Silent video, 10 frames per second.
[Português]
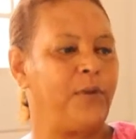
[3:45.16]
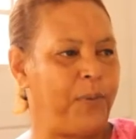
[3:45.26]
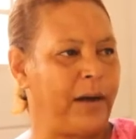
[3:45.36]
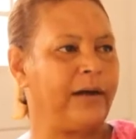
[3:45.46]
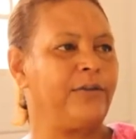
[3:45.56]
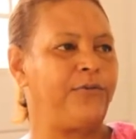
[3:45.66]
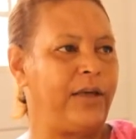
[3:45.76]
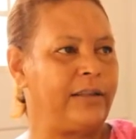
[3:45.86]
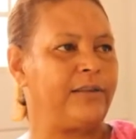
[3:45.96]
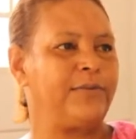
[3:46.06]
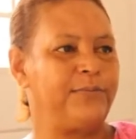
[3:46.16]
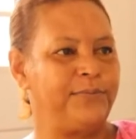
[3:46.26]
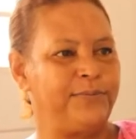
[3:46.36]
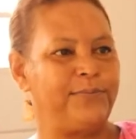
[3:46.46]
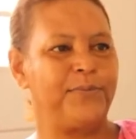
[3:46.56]
Estou pagando vento.
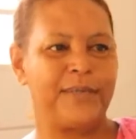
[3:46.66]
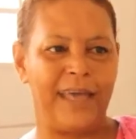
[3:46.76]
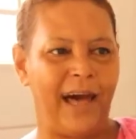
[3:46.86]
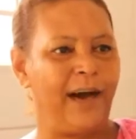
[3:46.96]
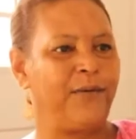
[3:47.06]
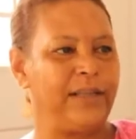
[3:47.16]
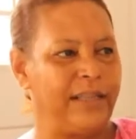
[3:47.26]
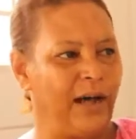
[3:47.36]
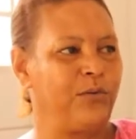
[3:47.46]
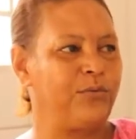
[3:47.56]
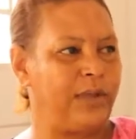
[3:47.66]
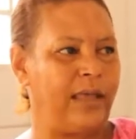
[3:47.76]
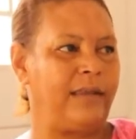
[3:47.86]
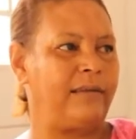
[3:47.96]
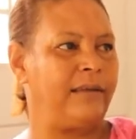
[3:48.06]
Porque água não
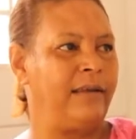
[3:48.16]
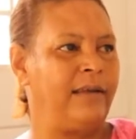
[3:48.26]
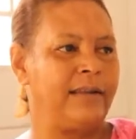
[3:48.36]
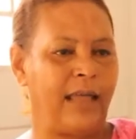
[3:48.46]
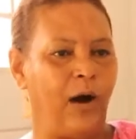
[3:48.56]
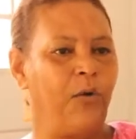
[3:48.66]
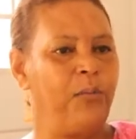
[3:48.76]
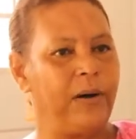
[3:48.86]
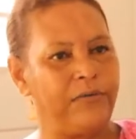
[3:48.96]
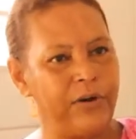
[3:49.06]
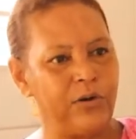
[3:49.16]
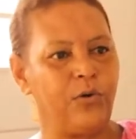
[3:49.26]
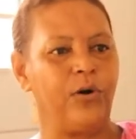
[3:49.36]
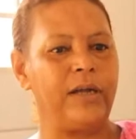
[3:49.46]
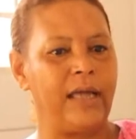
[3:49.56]
tem. Tá uma
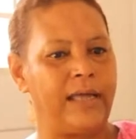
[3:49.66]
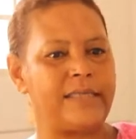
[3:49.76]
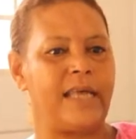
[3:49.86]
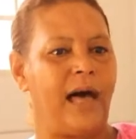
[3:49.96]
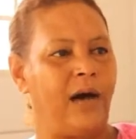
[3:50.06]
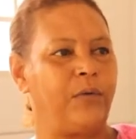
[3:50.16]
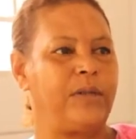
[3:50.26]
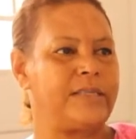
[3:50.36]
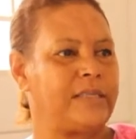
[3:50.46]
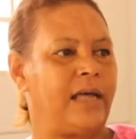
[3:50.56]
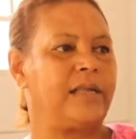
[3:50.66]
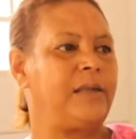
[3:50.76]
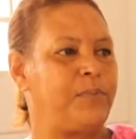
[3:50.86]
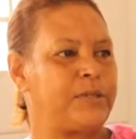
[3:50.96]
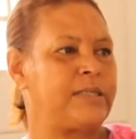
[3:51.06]
vergonha essa água na cidade
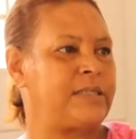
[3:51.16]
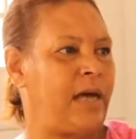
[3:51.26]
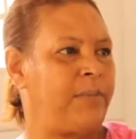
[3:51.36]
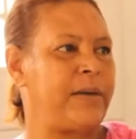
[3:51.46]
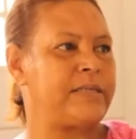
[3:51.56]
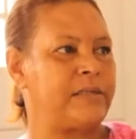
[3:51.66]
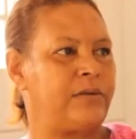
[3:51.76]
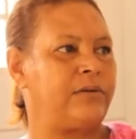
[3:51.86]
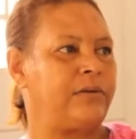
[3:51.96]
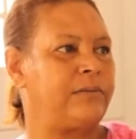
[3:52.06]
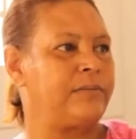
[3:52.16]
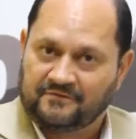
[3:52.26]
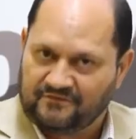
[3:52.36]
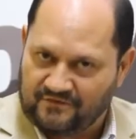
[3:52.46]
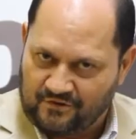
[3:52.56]
depois que esse rapaz entrou.
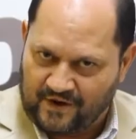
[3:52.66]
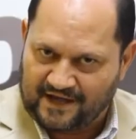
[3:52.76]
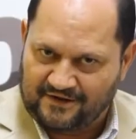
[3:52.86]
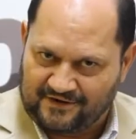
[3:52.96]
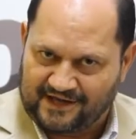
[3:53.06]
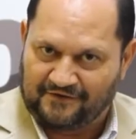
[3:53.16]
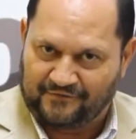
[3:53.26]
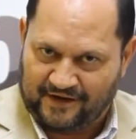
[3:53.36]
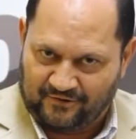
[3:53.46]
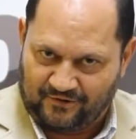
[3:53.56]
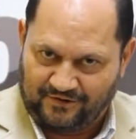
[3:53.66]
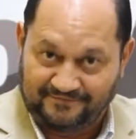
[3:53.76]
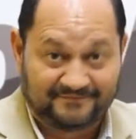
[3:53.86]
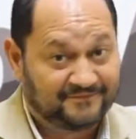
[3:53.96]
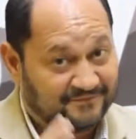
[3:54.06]
Viu aí o que ela falou?
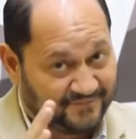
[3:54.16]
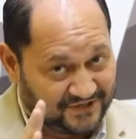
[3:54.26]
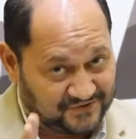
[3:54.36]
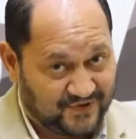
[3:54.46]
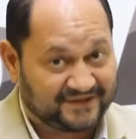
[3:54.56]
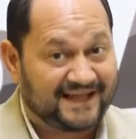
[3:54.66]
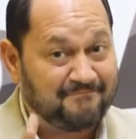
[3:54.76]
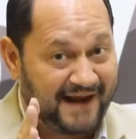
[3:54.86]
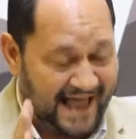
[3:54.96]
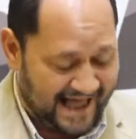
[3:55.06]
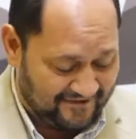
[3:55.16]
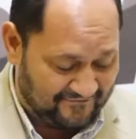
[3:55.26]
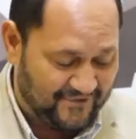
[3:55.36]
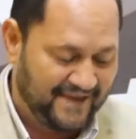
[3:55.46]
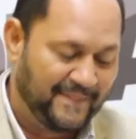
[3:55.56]
O pessoal tá
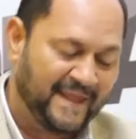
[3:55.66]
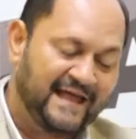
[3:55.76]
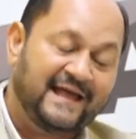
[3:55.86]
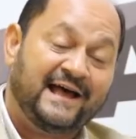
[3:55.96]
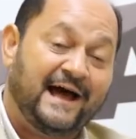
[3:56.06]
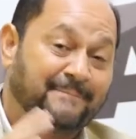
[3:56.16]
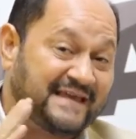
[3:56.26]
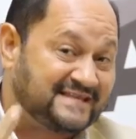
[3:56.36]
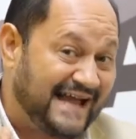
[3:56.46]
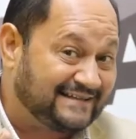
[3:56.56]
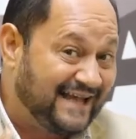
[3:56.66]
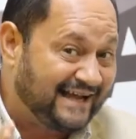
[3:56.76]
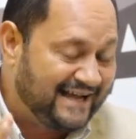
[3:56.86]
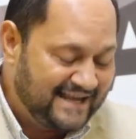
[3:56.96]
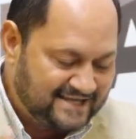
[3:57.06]
bravo, hein? Apesar da
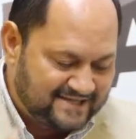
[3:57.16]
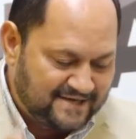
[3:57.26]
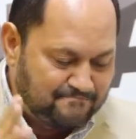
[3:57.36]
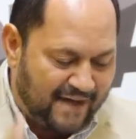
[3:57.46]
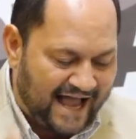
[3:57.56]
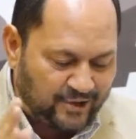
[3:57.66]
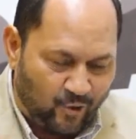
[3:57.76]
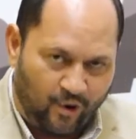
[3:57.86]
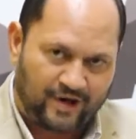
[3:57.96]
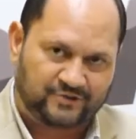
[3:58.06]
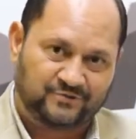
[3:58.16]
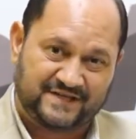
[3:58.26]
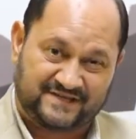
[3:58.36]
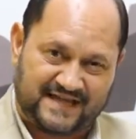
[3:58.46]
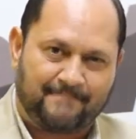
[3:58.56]
crise maior do
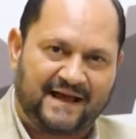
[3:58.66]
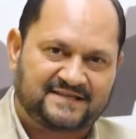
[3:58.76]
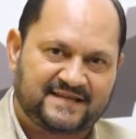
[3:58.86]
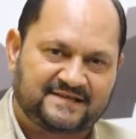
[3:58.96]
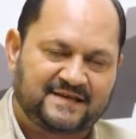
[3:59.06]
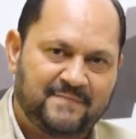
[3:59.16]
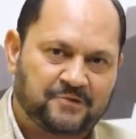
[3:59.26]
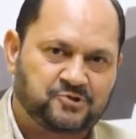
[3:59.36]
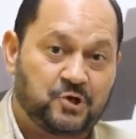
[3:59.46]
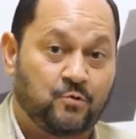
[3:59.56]
desabastecimento se